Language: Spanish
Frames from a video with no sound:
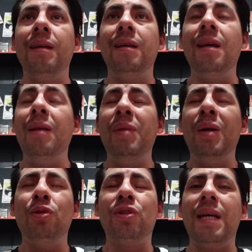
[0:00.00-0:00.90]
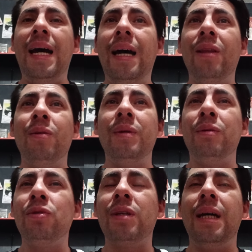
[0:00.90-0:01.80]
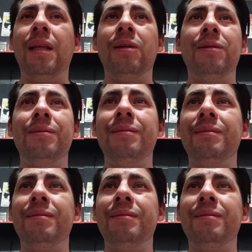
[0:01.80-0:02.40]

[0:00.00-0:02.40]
Y Él me ha buscado, me ha buscado.